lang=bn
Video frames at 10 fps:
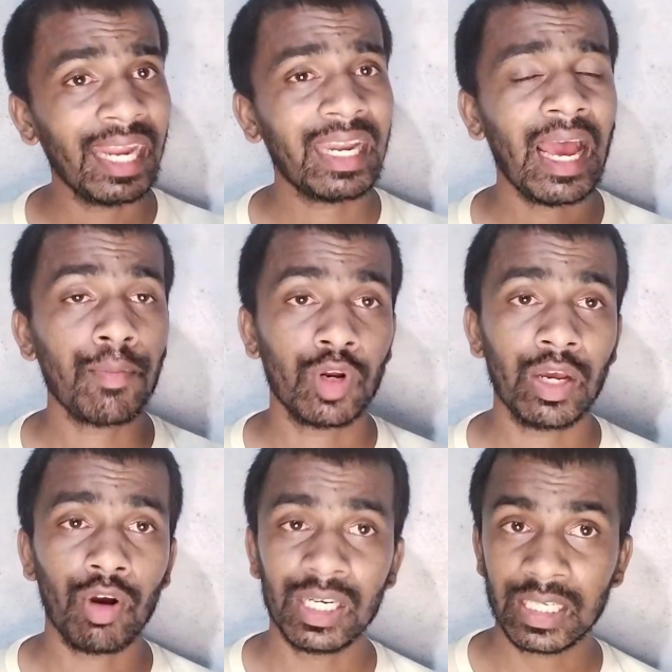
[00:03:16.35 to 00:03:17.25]
এটা
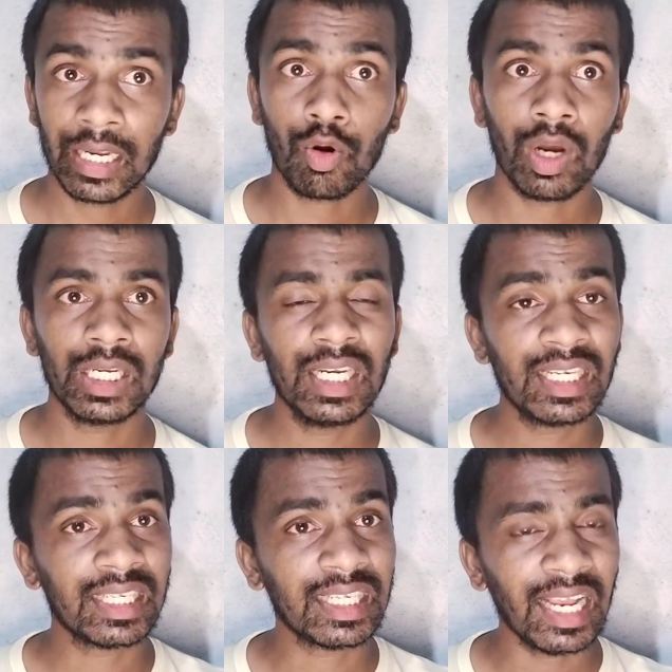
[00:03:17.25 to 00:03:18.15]
মনে হয় ঠিক হয়নি
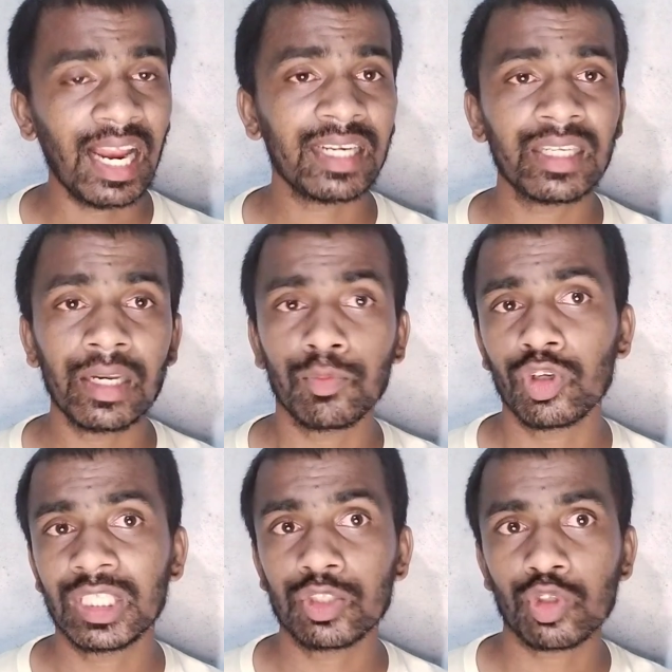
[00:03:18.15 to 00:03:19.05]
ট্রেলারটির
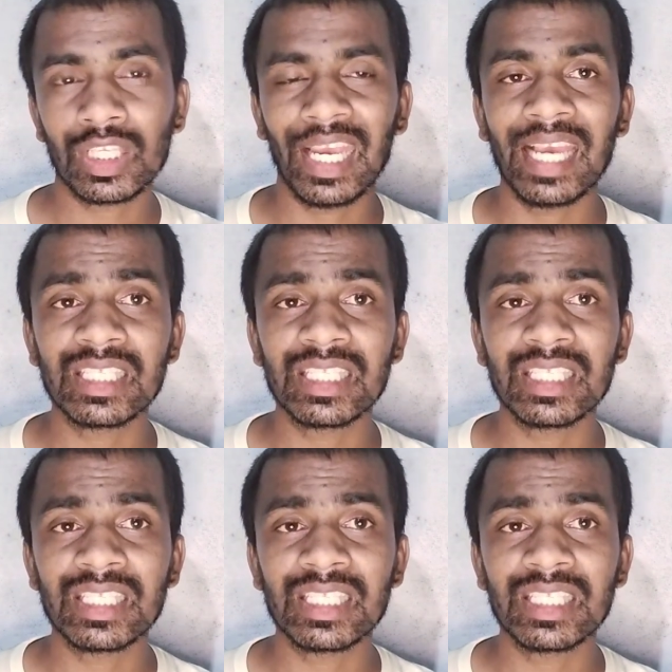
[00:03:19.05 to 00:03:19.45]
মধ্যে যদি